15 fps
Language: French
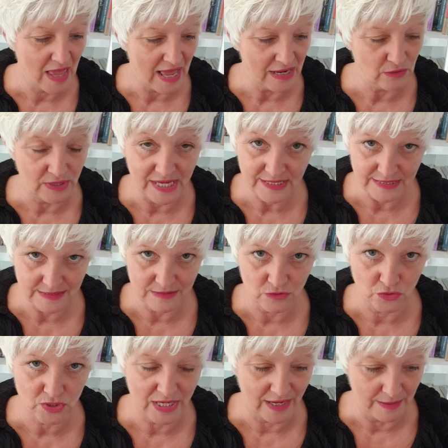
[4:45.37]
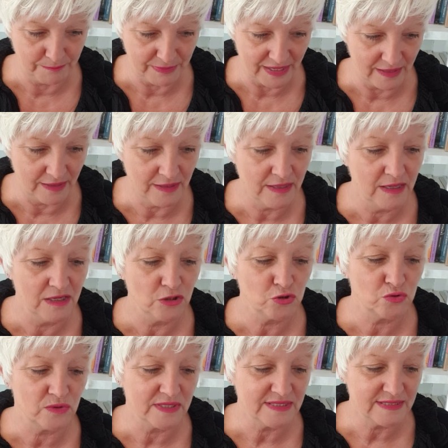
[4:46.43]
Alors la question, je la rappelle,
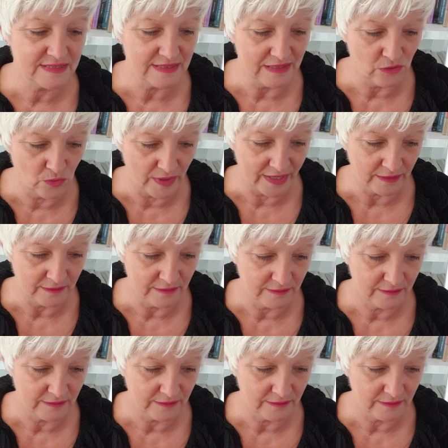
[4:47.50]
tu es si loin,